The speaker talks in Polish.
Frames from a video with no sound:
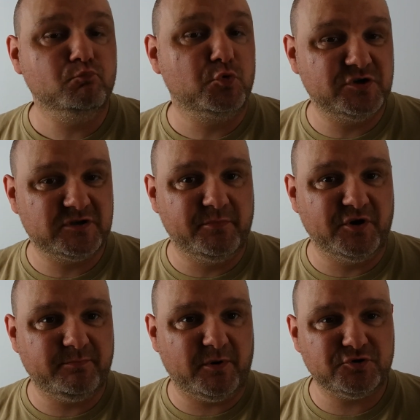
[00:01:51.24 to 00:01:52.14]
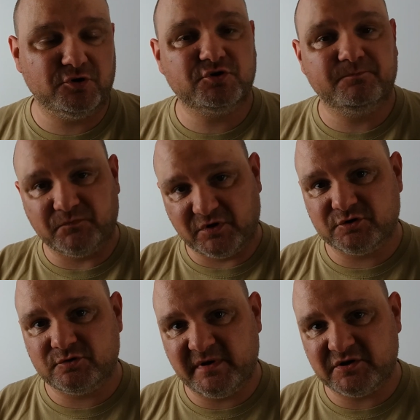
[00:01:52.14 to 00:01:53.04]
musi sobie odpocząć.
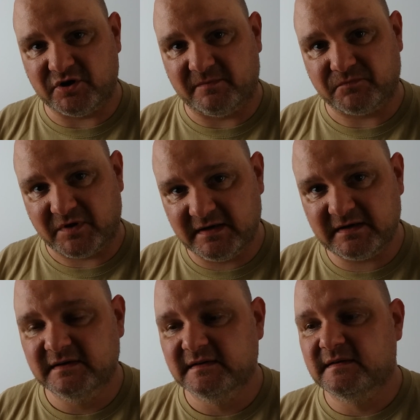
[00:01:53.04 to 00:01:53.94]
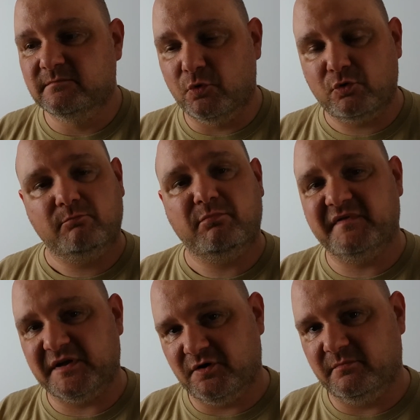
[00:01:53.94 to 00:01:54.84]
Rozumiecie, tak? Mógł
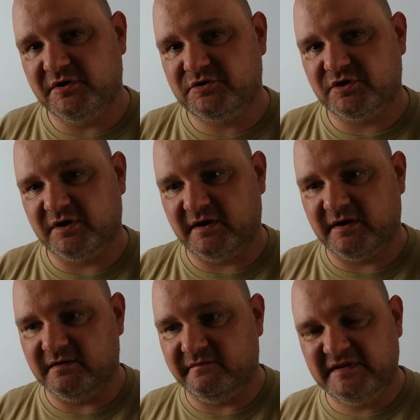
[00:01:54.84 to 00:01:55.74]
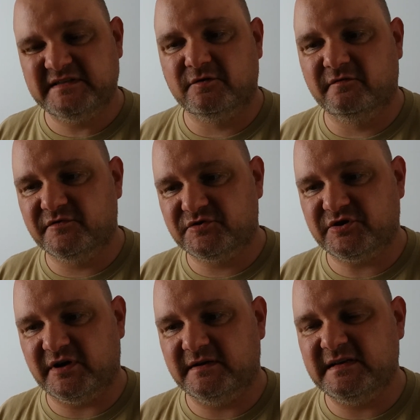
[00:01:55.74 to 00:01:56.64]
powiadomić e, widzów,
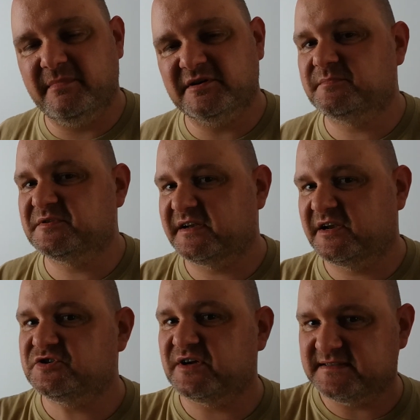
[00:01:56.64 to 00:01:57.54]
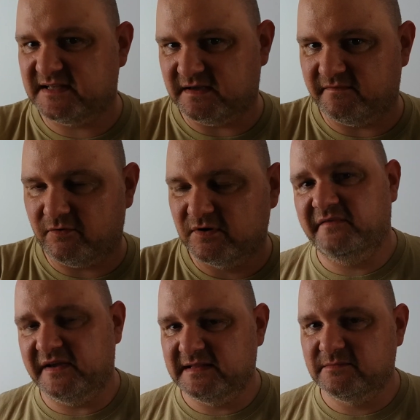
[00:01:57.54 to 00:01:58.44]
że nie będzie przez jakiś czas nadawał.
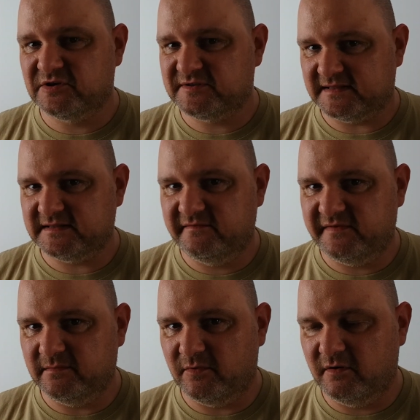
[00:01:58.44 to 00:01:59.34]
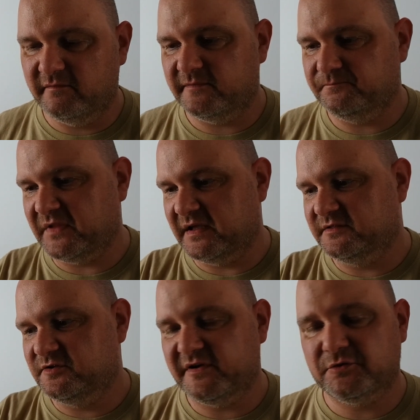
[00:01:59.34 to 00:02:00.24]
W jednym z ostatnich filmów e,
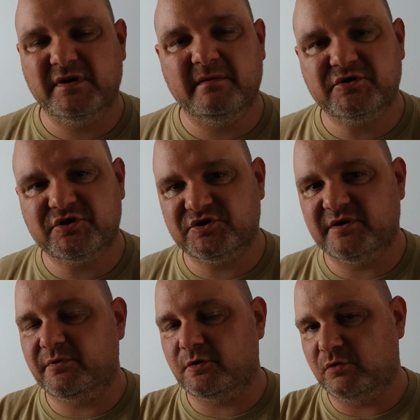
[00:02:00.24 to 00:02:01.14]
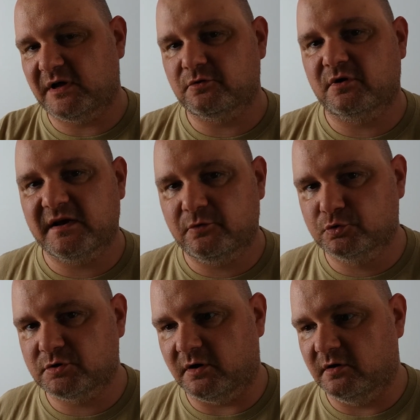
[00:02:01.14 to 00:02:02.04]
dowiadujemy się, że prokurator
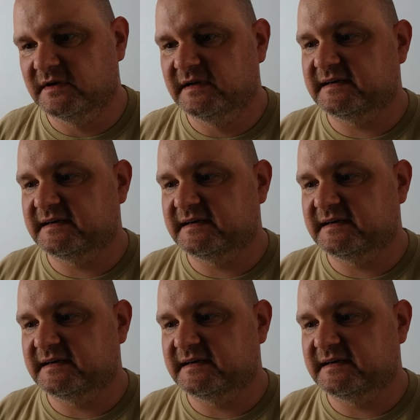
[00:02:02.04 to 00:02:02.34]
Legutko